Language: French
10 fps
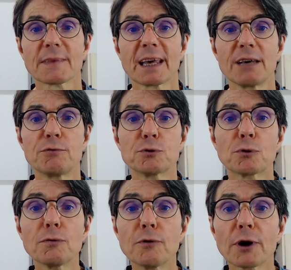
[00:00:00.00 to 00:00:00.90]
Et vous
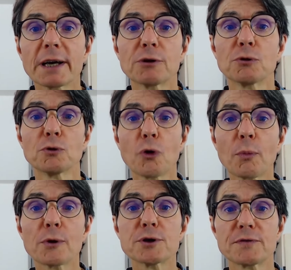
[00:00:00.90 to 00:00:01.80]
trouverez de
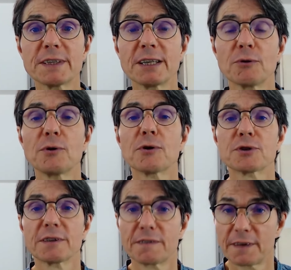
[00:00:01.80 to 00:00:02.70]
nombreuses vidéos que
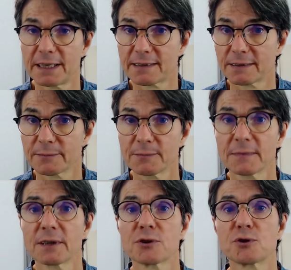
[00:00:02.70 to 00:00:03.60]
j'ai faites
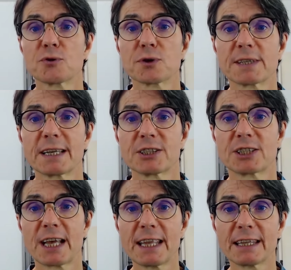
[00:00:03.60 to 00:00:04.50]
sur cette
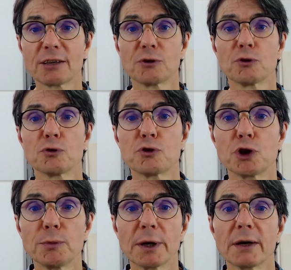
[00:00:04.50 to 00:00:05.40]
chaîne
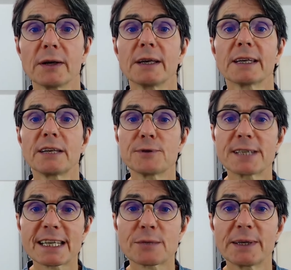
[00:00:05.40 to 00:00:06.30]
YouTube qui
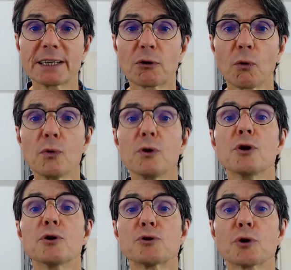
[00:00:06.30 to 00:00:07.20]
vous expliqueront
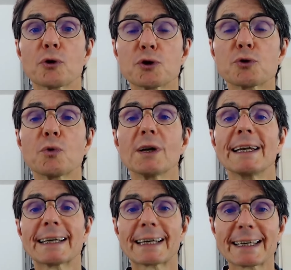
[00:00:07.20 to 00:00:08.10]
ce que sont
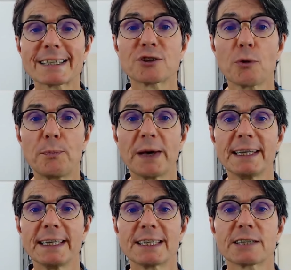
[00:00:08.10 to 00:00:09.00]
les crises de
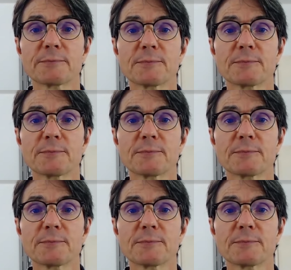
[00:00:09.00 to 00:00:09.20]
panique.